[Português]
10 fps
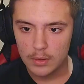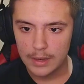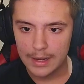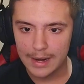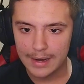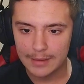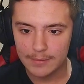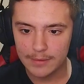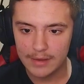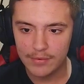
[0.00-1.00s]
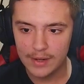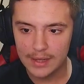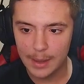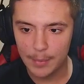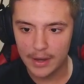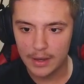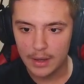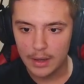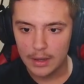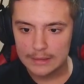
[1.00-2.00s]
Caraca, que filha da mãe.
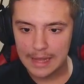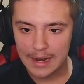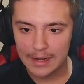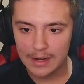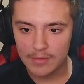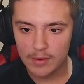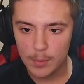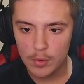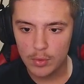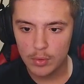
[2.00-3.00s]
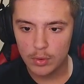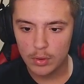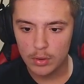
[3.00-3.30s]
Tá, galera, vamos...